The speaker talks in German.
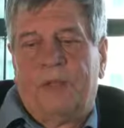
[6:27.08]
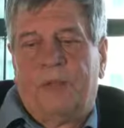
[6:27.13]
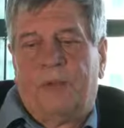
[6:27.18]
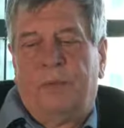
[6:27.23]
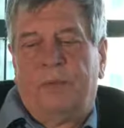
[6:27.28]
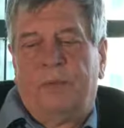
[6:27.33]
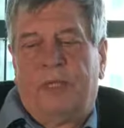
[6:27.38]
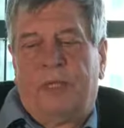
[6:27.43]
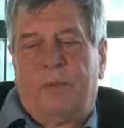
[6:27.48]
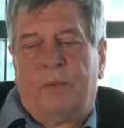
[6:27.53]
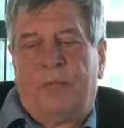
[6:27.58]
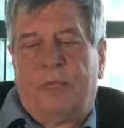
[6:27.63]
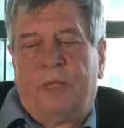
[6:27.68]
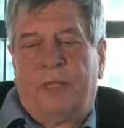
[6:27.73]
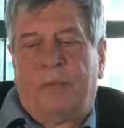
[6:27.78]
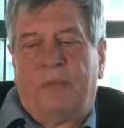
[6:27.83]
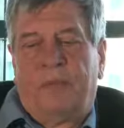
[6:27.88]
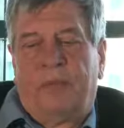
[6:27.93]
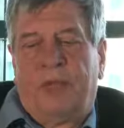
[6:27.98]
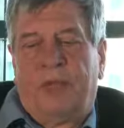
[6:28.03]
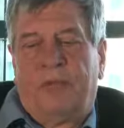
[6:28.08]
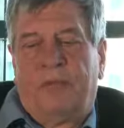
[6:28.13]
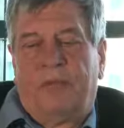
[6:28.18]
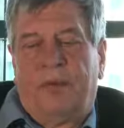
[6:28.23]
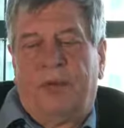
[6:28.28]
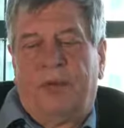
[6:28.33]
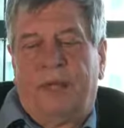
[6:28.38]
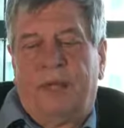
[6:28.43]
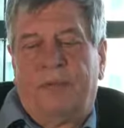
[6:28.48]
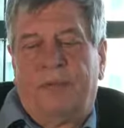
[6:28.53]
unmittelbar dabei
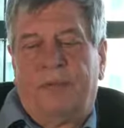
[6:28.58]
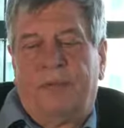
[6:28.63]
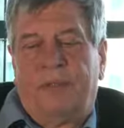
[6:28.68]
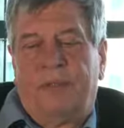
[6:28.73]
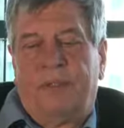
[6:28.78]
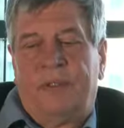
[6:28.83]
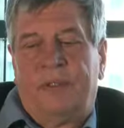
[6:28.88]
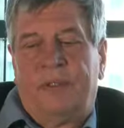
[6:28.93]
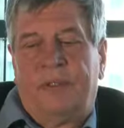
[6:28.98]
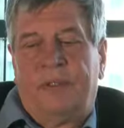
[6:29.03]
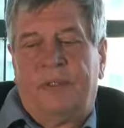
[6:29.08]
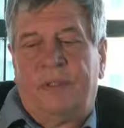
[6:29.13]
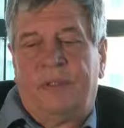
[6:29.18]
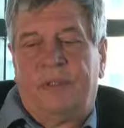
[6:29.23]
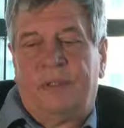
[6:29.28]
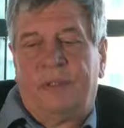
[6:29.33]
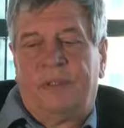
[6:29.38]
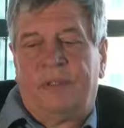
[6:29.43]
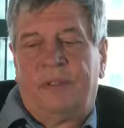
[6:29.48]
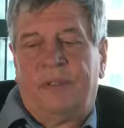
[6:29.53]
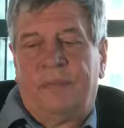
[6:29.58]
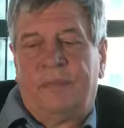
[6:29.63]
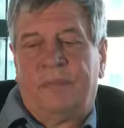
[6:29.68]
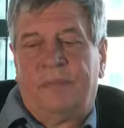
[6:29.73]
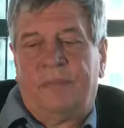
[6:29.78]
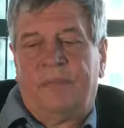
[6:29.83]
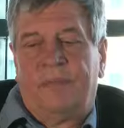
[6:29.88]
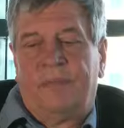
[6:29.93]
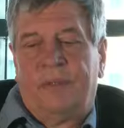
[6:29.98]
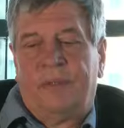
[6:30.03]
waren und die sich dann jetzt
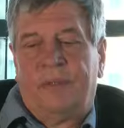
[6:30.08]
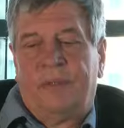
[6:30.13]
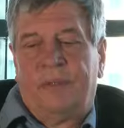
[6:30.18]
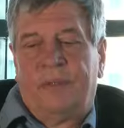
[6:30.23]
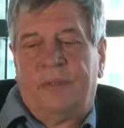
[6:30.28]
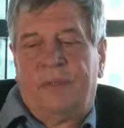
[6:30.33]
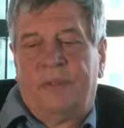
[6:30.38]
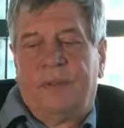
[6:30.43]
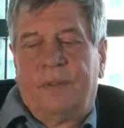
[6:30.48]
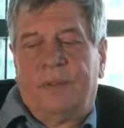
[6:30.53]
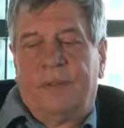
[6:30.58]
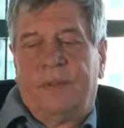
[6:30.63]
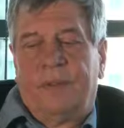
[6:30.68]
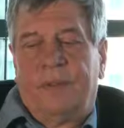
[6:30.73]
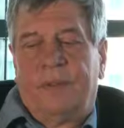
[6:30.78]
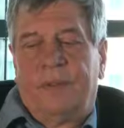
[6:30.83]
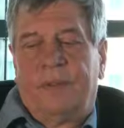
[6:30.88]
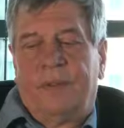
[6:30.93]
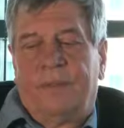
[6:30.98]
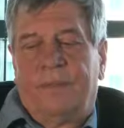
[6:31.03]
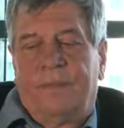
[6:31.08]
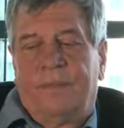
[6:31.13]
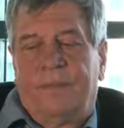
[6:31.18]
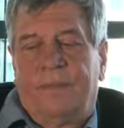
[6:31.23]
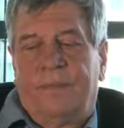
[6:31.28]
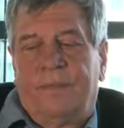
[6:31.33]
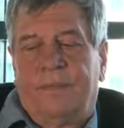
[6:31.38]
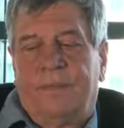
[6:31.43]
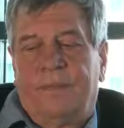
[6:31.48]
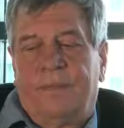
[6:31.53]
im
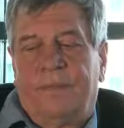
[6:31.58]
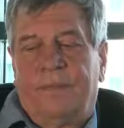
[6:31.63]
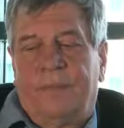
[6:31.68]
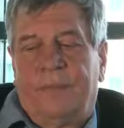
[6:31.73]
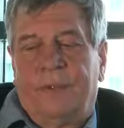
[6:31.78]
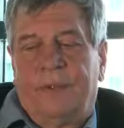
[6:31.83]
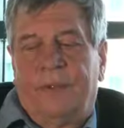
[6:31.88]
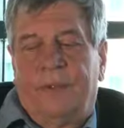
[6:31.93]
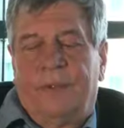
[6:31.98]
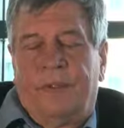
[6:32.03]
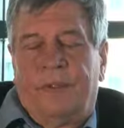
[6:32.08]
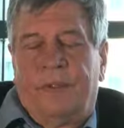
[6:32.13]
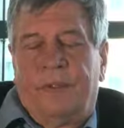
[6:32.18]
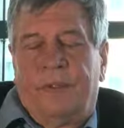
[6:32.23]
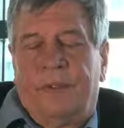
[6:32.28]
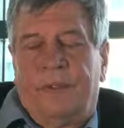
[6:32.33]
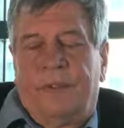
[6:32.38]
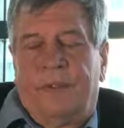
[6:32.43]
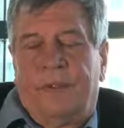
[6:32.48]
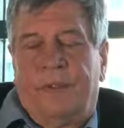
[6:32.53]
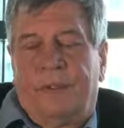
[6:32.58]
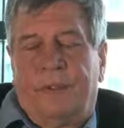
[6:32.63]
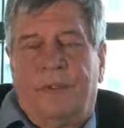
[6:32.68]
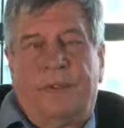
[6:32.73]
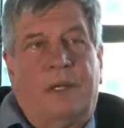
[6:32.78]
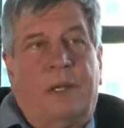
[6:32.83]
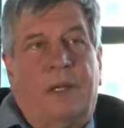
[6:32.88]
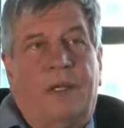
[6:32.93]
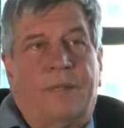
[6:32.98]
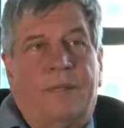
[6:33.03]
ähm,
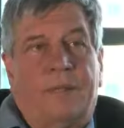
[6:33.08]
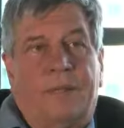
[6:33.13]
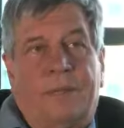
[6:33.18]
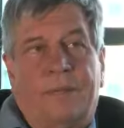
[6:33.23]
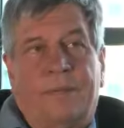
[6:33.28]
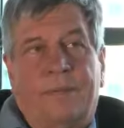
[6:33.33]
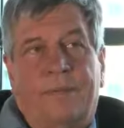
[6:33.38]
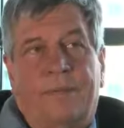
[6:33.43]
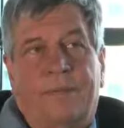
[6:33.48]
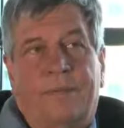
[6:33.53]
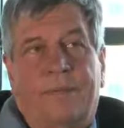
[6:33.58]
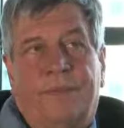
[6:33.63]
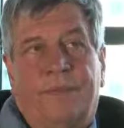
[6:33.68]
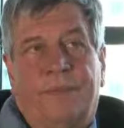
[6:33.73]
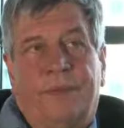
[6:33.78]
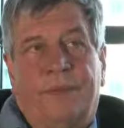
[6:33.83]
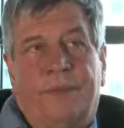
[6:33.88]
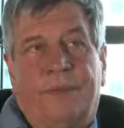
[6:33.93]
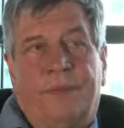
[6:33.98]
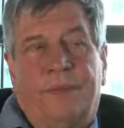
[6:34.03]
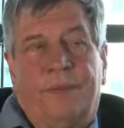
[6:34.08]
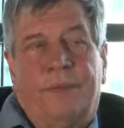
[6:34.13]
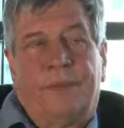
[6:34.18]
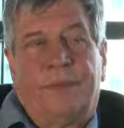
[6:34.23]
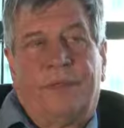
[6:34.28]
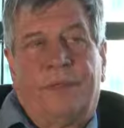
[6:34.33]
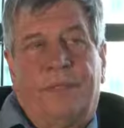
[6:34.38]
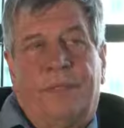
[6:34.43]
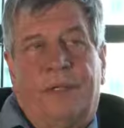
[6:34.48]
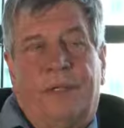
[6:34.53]
höheren Alter
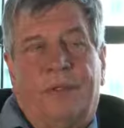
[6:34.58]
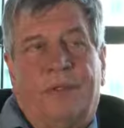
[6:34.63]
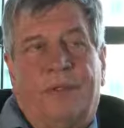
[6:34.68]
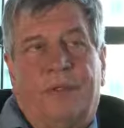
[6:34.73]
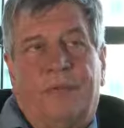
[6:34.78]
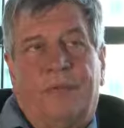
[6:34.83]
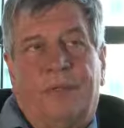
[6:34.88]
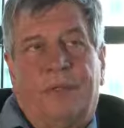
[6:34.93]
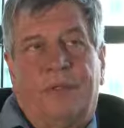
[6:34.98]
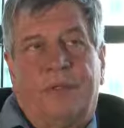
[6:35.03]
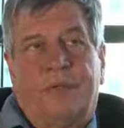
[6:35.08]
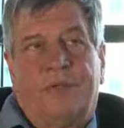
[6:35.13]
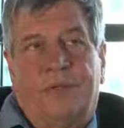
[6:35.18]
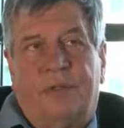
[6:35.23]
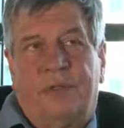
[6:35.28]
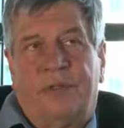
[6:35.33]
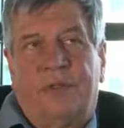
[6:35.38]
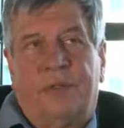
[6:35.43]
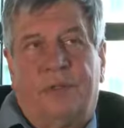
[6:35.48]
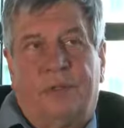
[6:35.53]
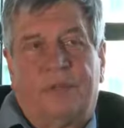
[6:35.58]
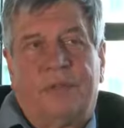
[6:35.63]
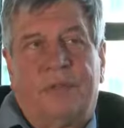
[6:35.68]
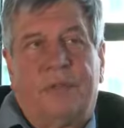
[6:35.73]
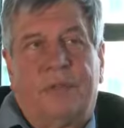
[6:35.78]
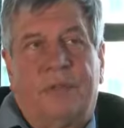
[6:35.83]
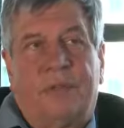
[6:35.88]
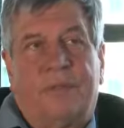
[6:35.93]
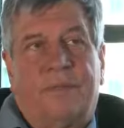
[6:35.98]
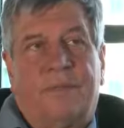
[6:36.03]
mal darüber ausführlicher
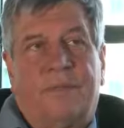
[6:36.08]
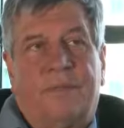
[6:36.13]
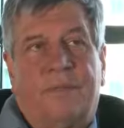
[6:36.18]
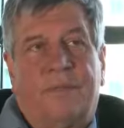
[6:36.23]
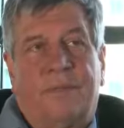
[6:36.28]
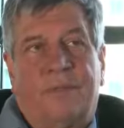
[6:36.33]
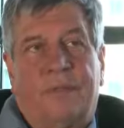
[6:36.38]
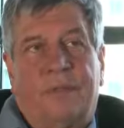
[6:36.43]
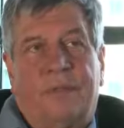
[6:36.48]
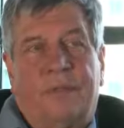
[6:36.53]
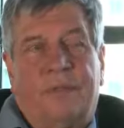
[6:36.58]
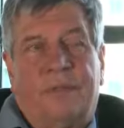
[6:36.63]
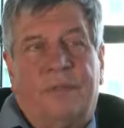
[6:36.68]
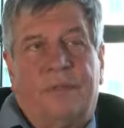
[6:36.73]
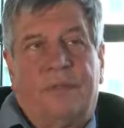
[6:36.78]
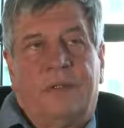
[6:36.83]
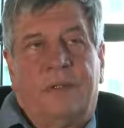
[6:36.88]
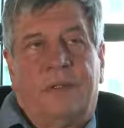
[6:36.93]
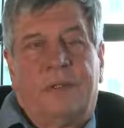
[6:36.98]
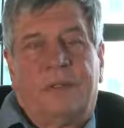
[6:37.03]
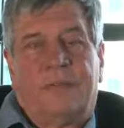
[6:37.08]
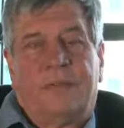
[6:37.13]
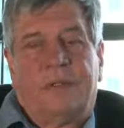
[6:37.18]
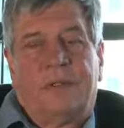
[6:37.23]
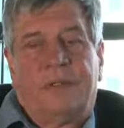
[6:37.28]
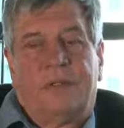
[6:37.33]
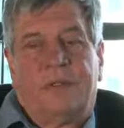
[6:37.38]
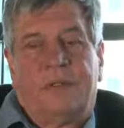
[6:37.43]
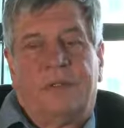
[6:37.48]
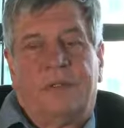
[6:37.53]
auslassen.
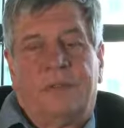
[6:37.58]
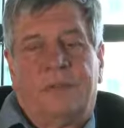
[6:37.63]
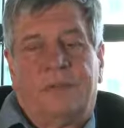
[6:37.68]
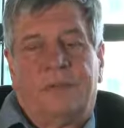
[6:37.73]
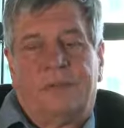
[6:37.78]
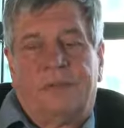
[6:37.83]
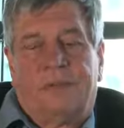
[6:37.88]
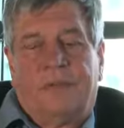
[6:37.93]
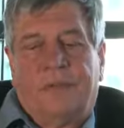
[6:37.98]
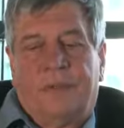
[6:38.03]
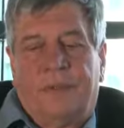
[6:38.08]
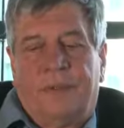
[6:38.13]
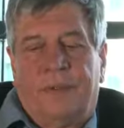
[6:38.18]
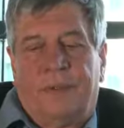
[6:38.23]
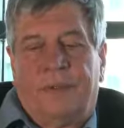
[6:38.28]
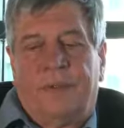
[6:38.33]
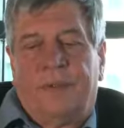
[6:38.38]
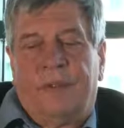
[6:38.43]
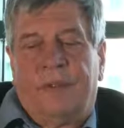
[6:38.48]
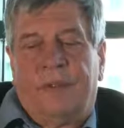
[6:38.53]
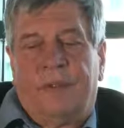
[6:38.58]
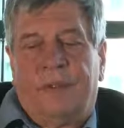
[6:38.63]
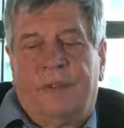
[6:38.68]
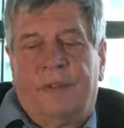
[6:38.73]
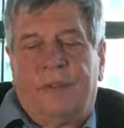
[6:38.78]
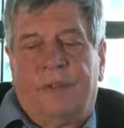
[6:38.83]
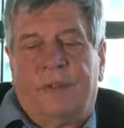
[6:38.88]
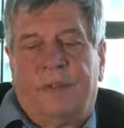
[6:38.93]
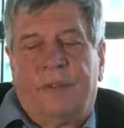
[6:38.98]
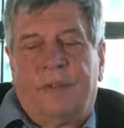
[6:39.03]
Aber
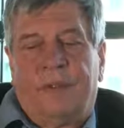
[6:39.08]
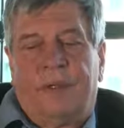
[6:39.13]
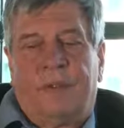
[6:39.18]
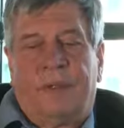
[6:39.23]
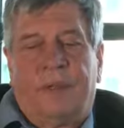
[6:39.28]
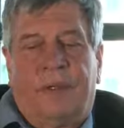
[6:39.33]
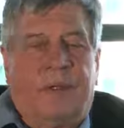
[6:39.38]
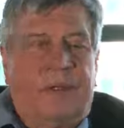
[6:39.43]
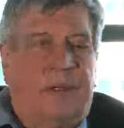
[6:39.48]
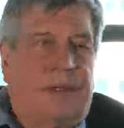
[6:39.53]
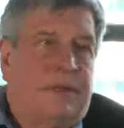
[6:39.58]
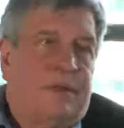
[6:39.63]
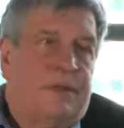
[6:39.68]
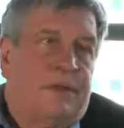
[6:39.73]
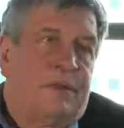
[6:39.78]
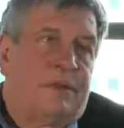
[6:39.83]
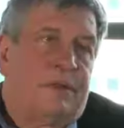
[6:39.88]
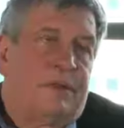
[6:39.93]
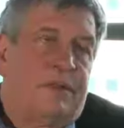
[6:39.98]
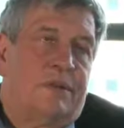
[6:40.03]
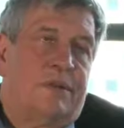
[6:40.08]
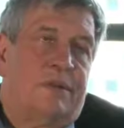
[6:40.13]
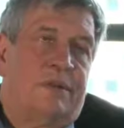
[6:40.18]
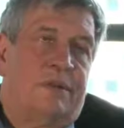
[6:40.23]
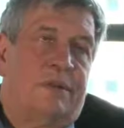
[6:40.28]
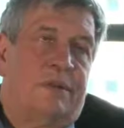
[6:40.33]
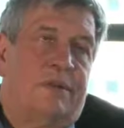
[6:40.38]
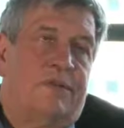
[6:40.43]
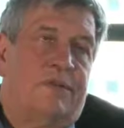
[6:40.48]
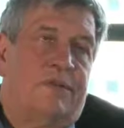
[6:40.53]
äh, nach meiner Erinnerung ist das noch
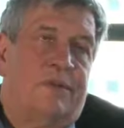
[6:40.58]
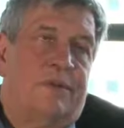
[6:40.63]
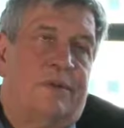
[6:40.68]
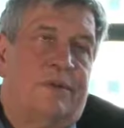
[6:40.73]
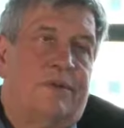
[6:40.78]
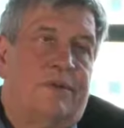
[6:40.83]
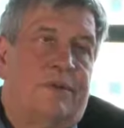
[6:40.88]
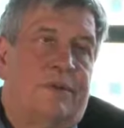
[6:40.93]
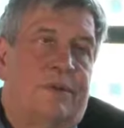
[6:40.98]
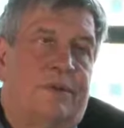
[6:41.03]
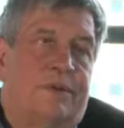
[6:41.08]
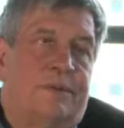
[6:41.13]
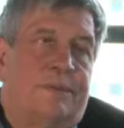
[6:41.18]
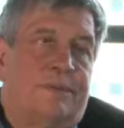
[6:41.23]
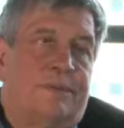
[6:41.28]
nicht gefunden worden.